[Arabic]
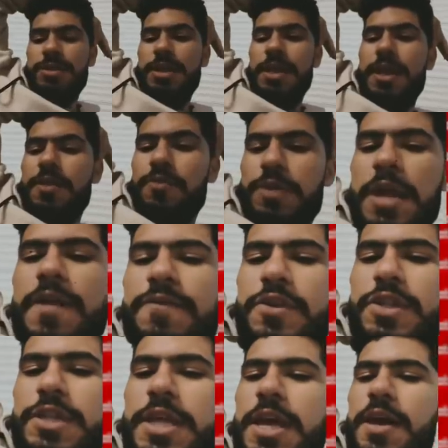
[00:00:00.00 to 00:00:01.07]
الدراري واش عارفين
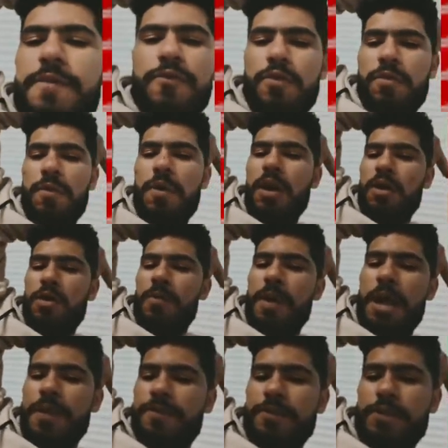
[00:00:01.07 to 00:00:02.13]
شناهي انفو صوار ولا ما
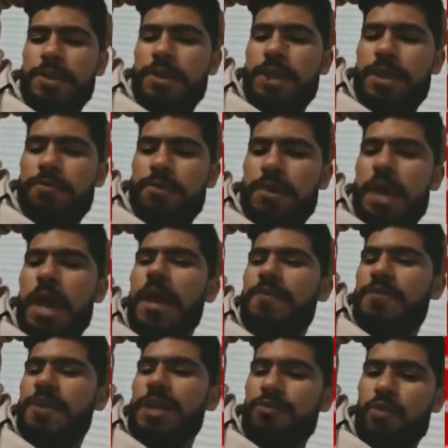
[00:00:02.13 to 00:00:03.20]
عارفين شناهي واش
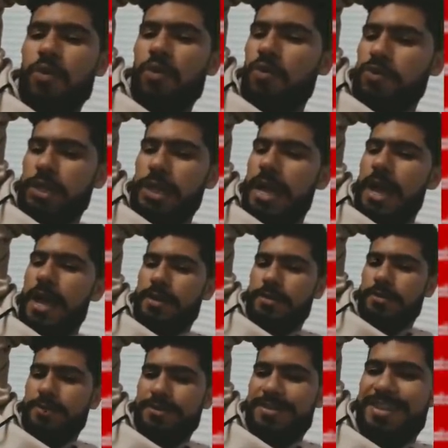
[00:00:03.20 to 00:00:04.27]
عارف هي دوزون
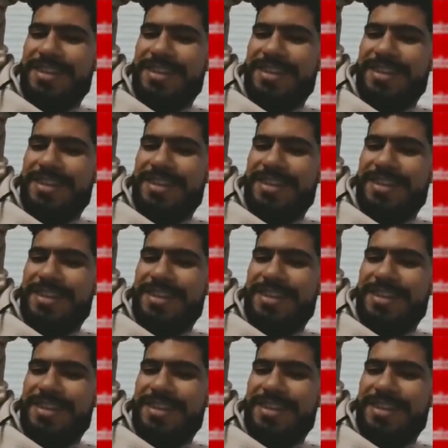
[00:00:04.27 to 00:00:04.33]
ديريكت